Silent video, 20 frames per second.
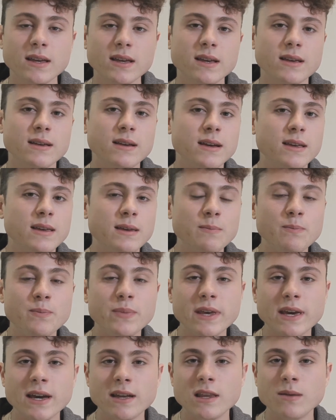eh, in
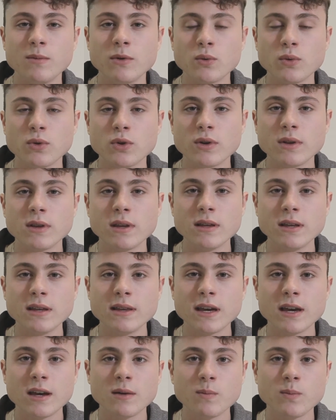piedi per un tot di
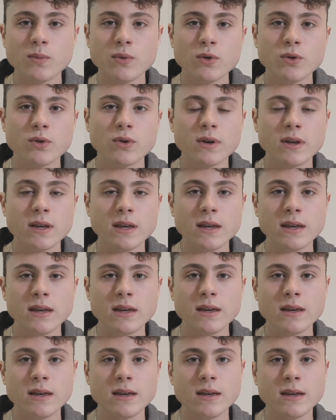tempo
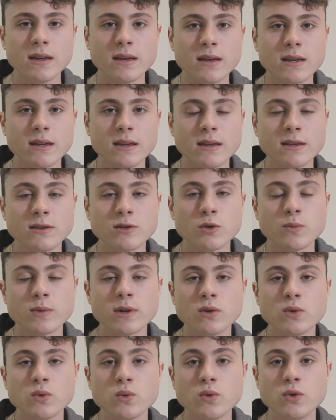e, e
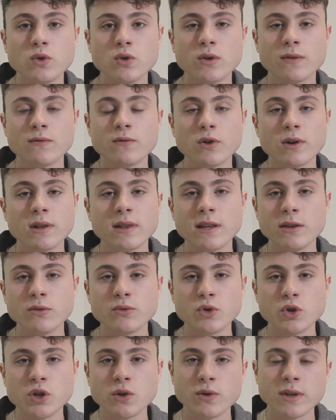soprattutto a volte non
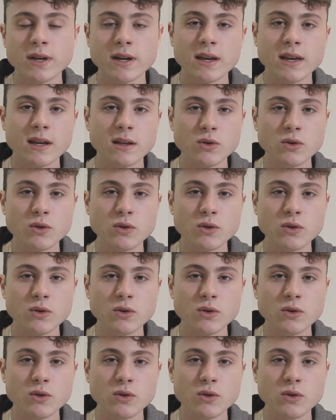riuscivo neanche a